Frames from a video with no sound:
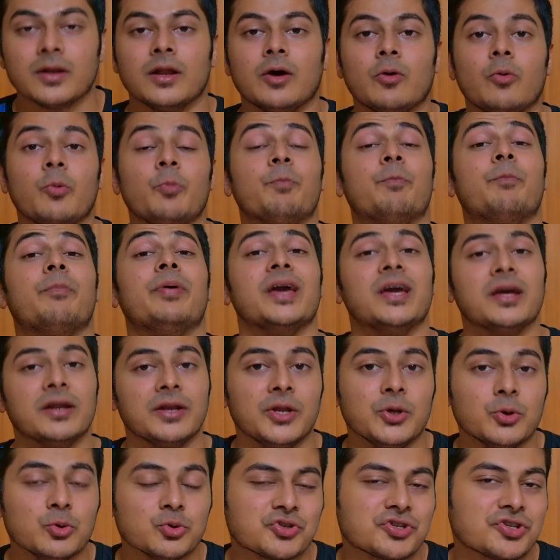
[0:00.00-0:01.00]
Now, big
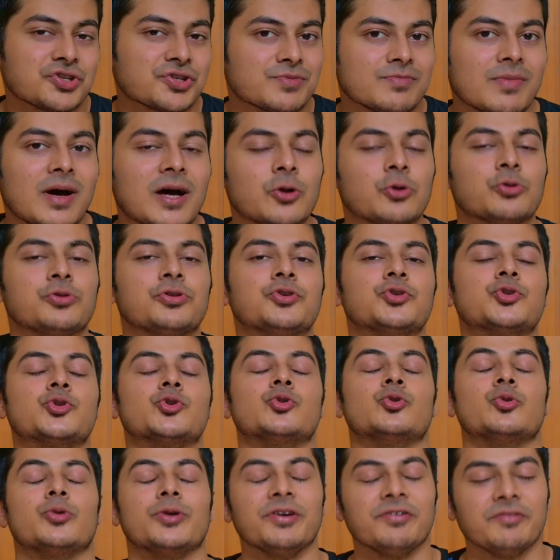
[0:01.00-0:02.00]
news is Maruti
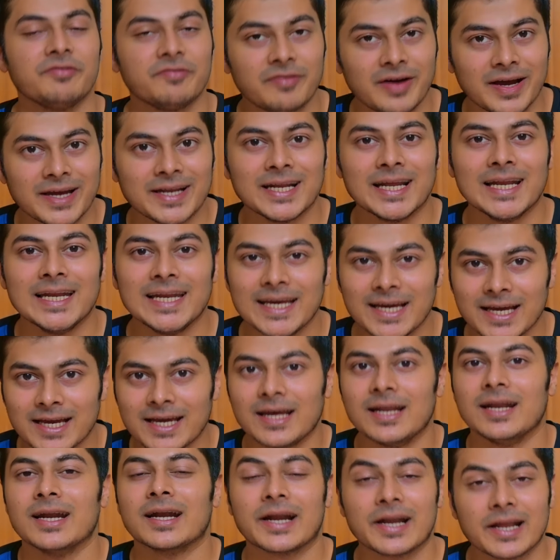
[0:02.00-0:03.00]
Suzuki फाइनली एक
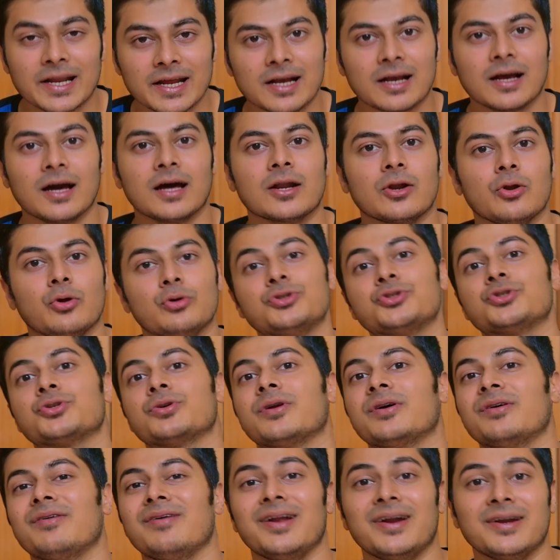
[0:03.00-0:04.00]
इलेक्ट्रिक कार लॉन्च
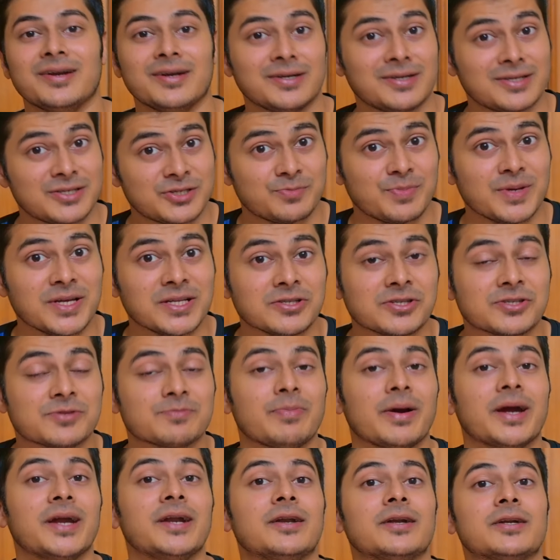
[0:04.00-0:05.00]
होने वाला एंड इट इज़ बीन
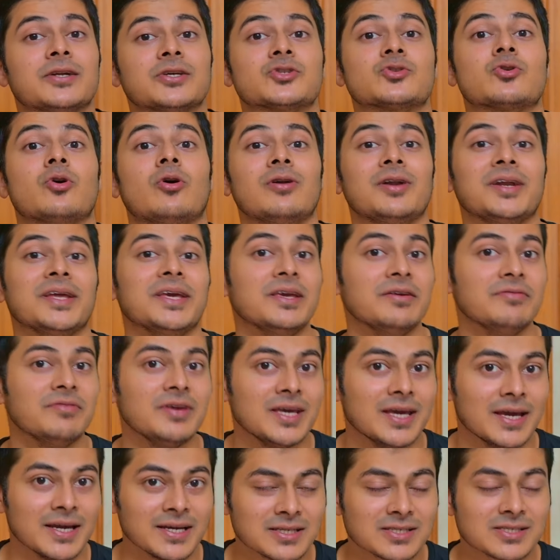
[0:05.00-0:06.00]
स्पाइड इट इज़ कॉल्ड ई
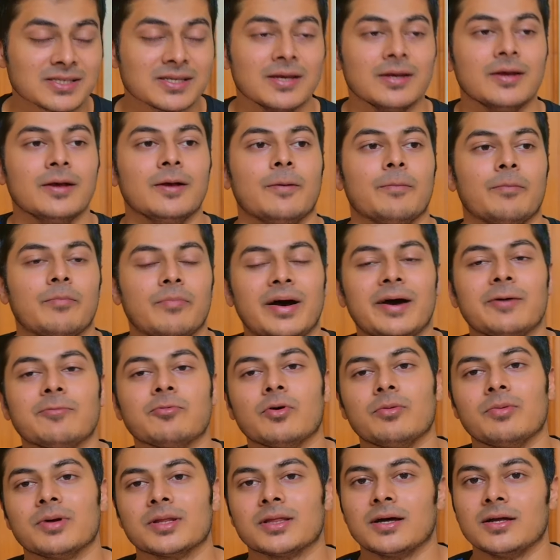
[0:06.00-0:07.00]
मैं
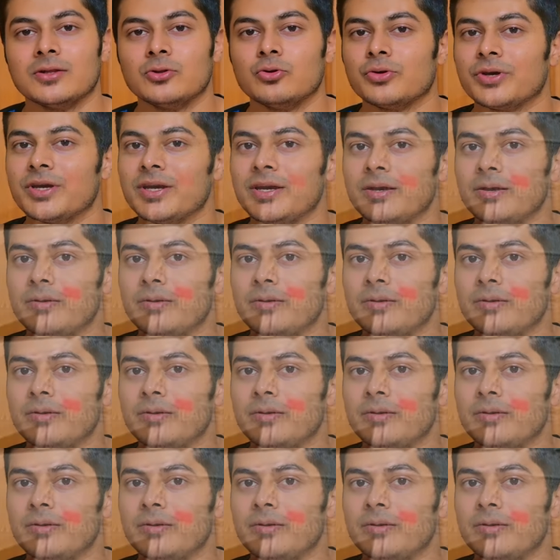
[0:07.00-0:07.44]
आपको बता दूं कि